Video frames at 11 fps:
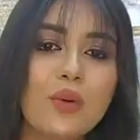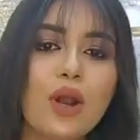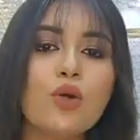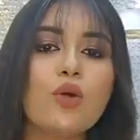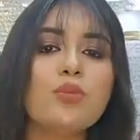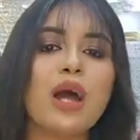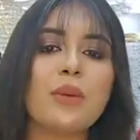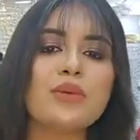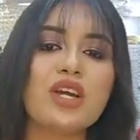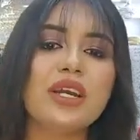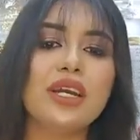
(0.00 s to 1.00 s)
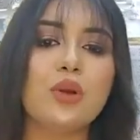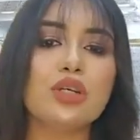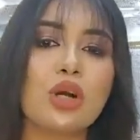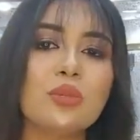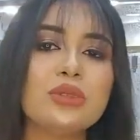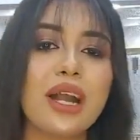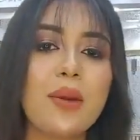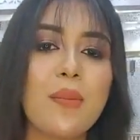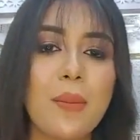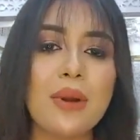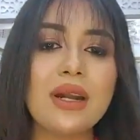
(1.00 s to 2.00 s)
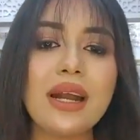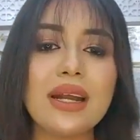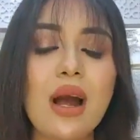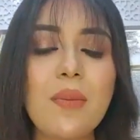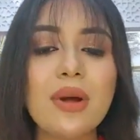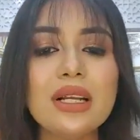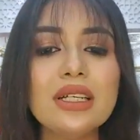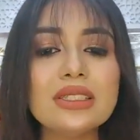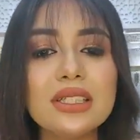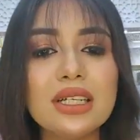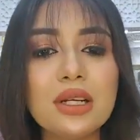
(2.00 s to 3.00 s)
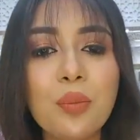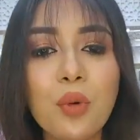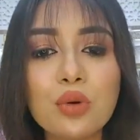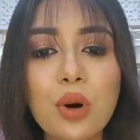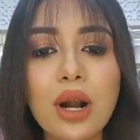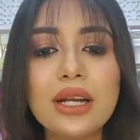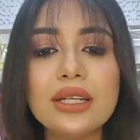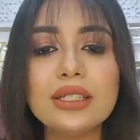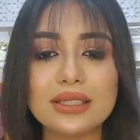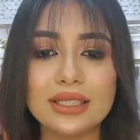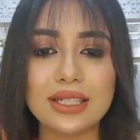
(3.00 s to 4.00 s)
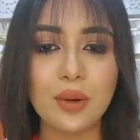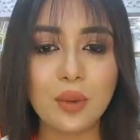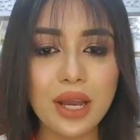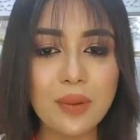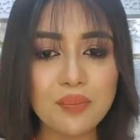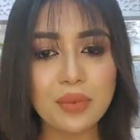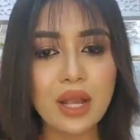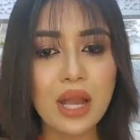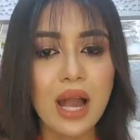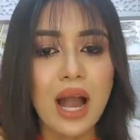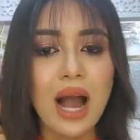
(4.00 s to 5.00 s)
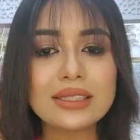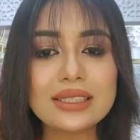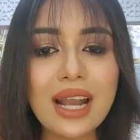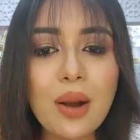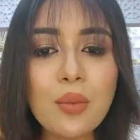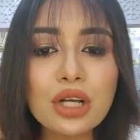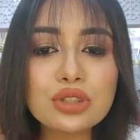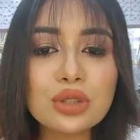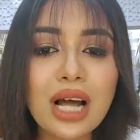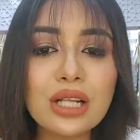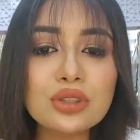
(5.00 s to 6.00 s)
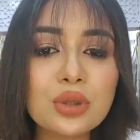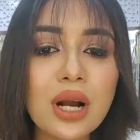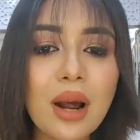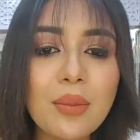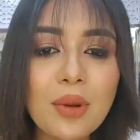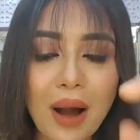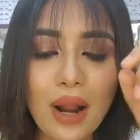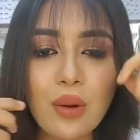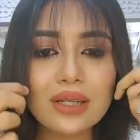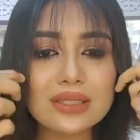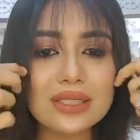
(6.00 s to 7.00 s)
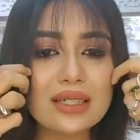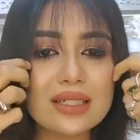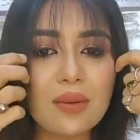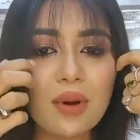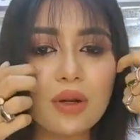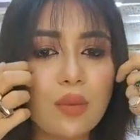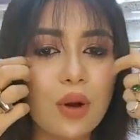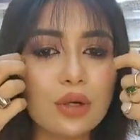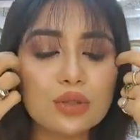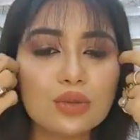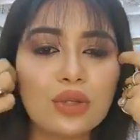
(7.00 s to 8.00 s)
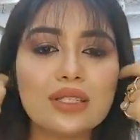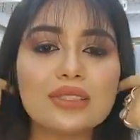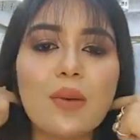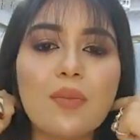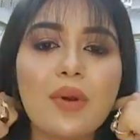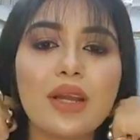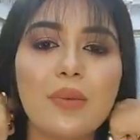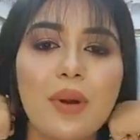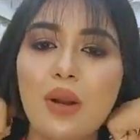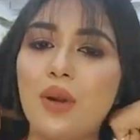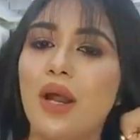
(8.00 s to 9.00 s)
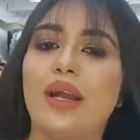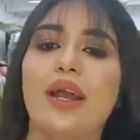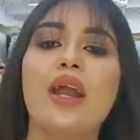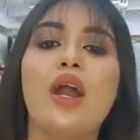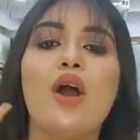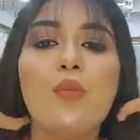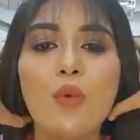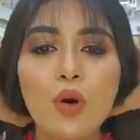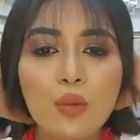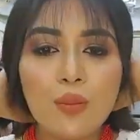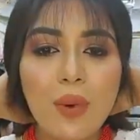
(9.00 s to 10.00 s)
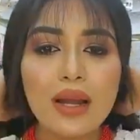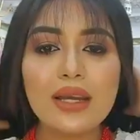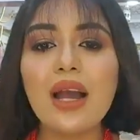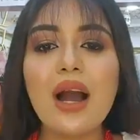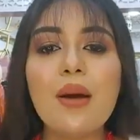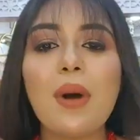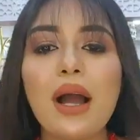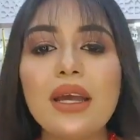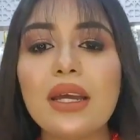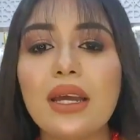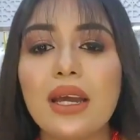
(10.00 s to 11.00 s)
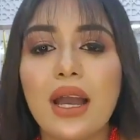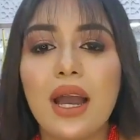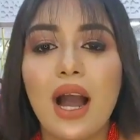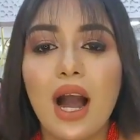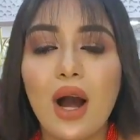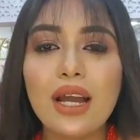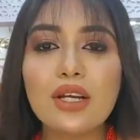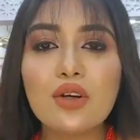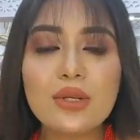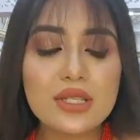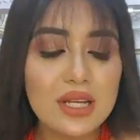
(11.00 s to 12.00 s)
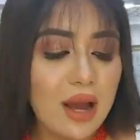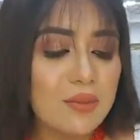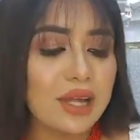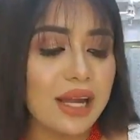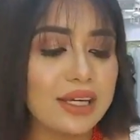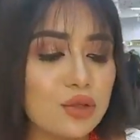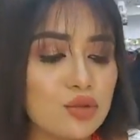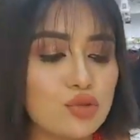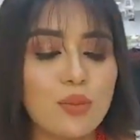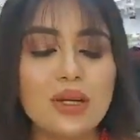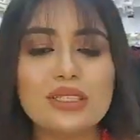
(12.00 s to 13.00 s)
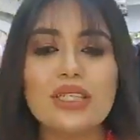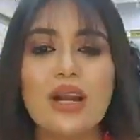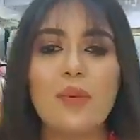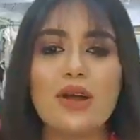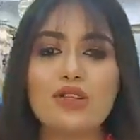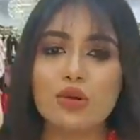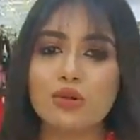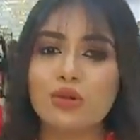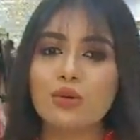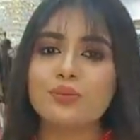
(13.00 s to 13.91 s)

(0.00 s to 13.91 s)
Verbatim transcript: এগুলো খুব দামি শাড়ি এগুলো সব জায়গায় পাবেন না এটা আমাদের নিজেদের ইম্পোর্ট করা ইন্ডিয়া থেকে ওকে আচ্ছা কেমন আছো তানজু খান আমি ভালো আছি আসসালাম আলাইকুম অনেক সুন্দর লাগছে আপনাকে ভালো লাগে মন মাহিয়া মাহি আলাইকুম আসসালাম থ্যাংক ইউ সো মাচ এটার প্রাইস কত